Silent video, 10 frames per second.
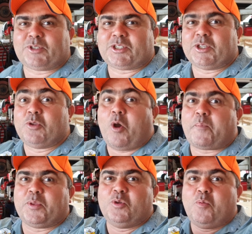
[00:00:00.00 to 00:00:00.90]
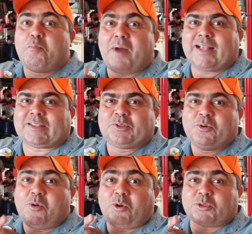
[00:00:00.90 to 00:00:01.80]
de Sinop, no Mato
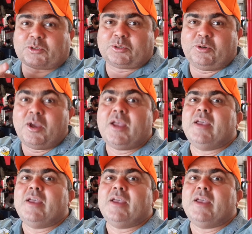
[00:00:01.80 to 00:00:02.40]
Grosso.